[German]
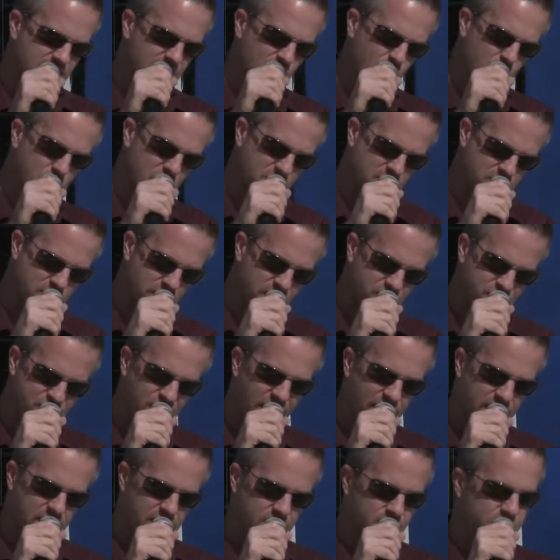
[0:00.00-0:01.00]
dann darüber zu
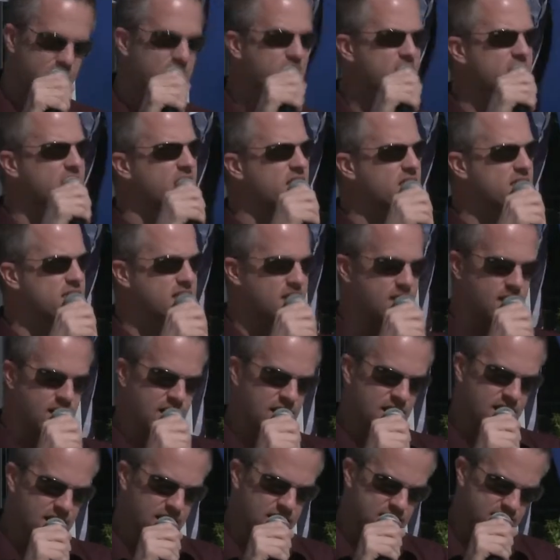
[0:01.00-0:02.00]
entscheiden, wie das Ganze
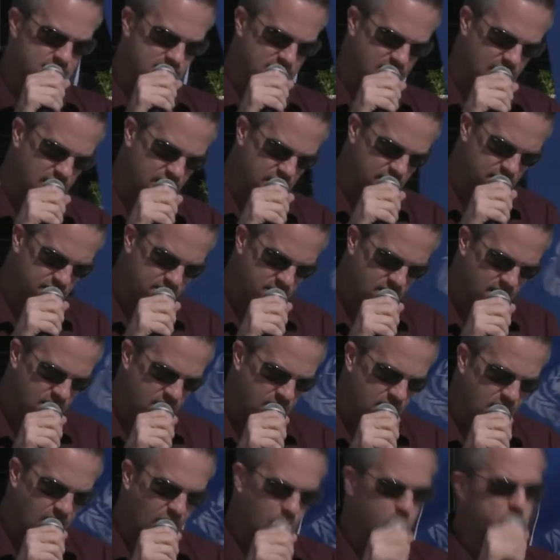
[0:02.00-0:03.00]
letzten Endes
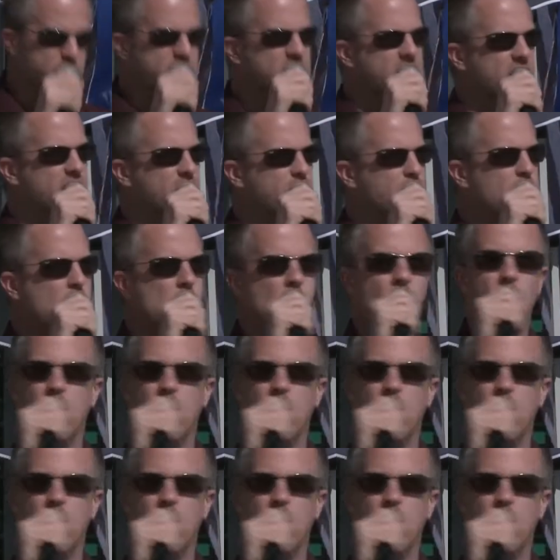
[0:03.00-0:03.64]
ausgeht.